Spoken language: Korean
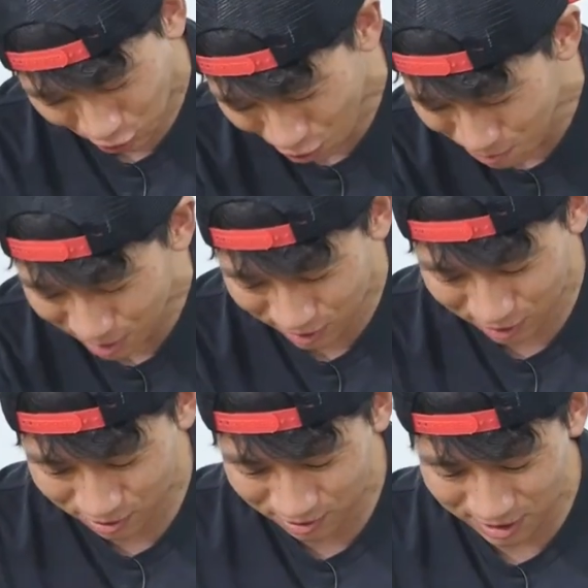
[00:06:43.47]
처음
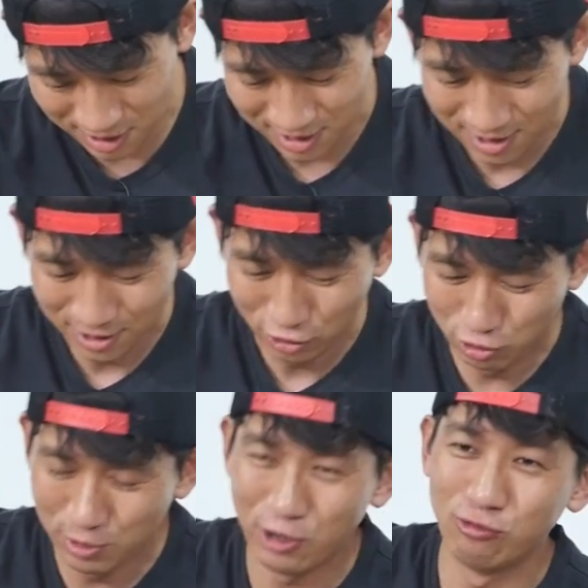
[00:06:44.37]
봤어요. 그런데
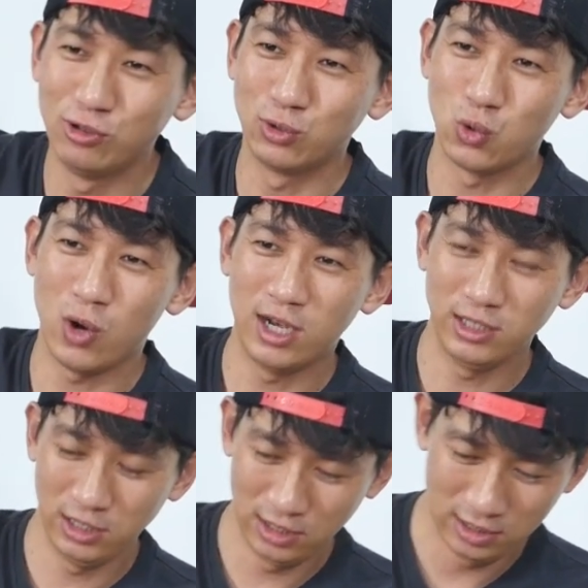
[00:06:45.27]
주변에 운동
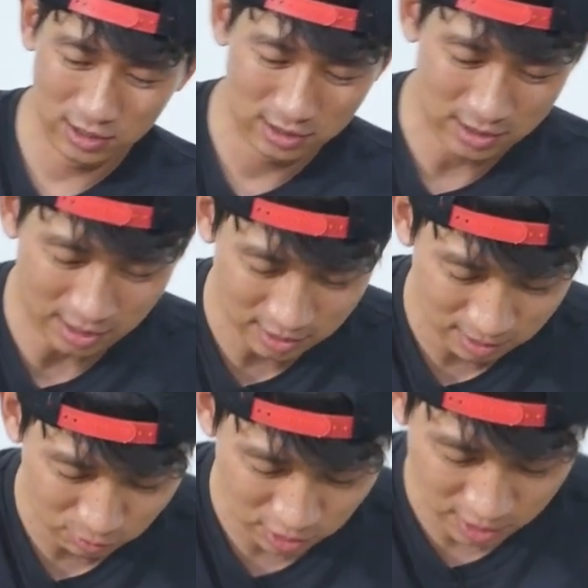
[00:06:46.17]
좋아하시는
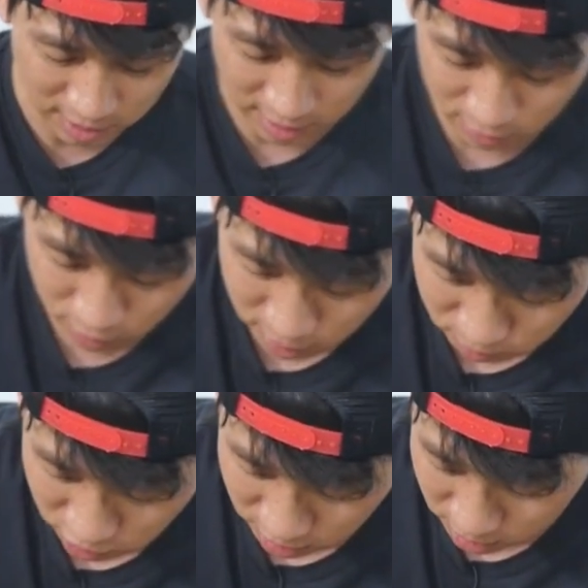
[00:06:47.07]
강사님들이나 다른
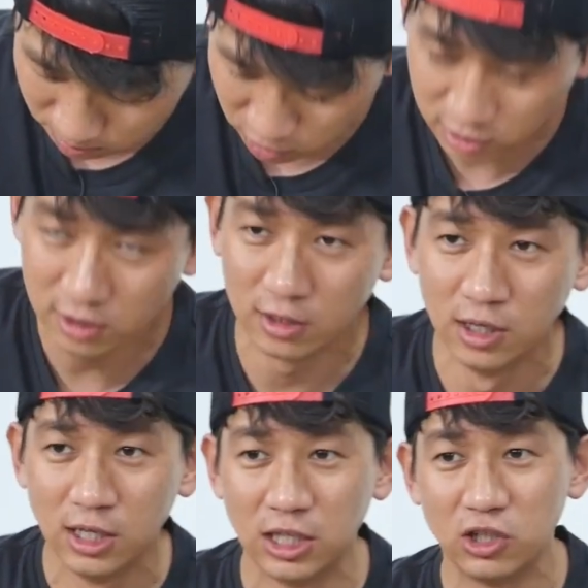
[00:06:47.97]
회원분님들은
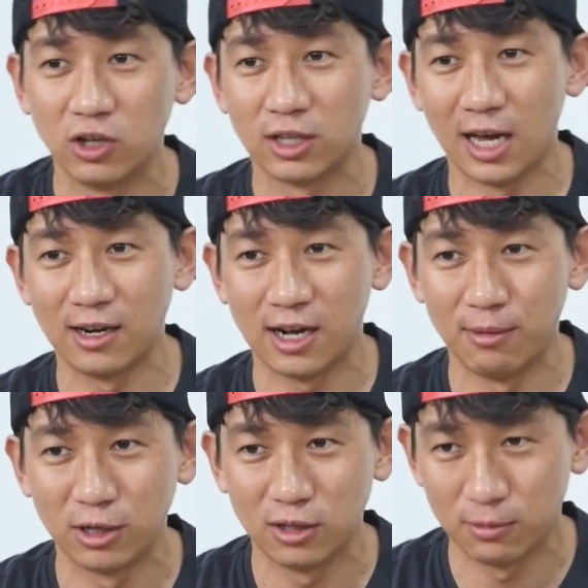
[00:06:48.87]
이전에 다른
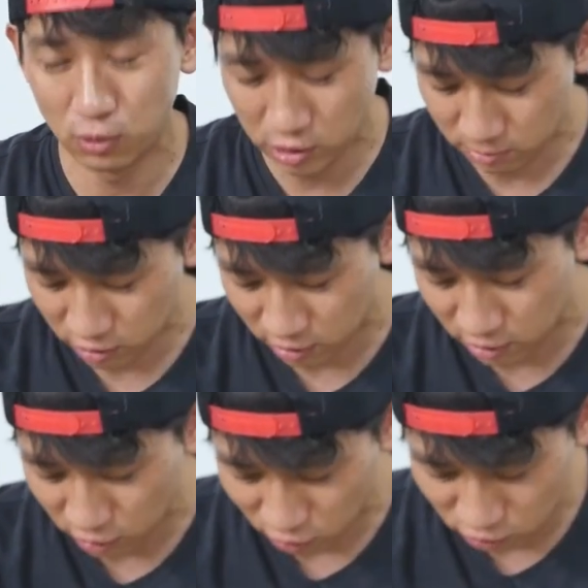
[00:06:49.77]
가방들을 보시면서
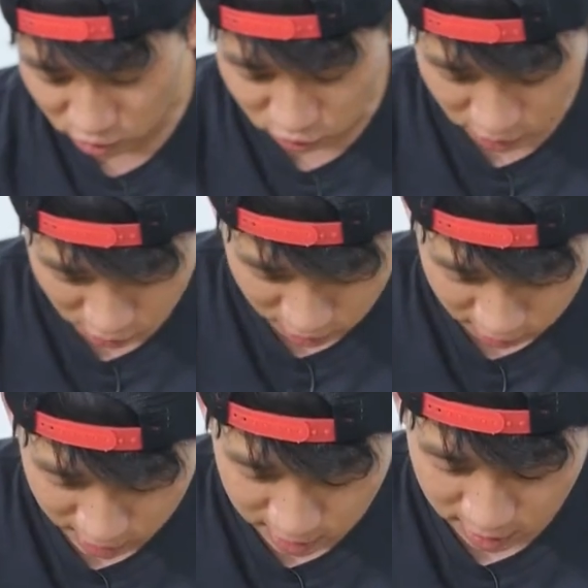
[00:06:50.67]
그런 경우들도
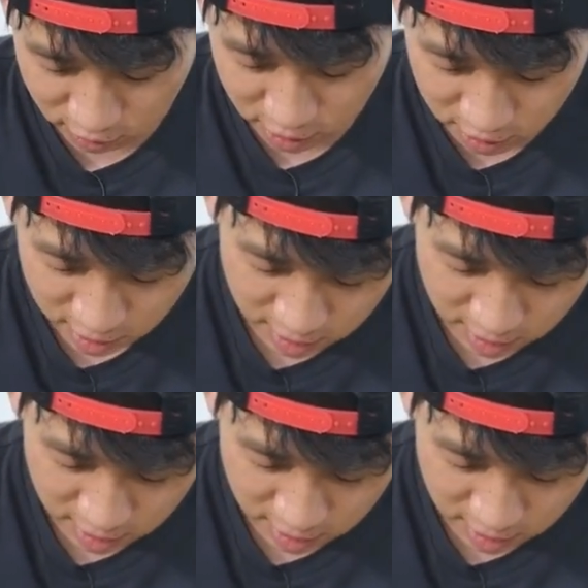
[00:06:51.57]
있었다고 하더라고요.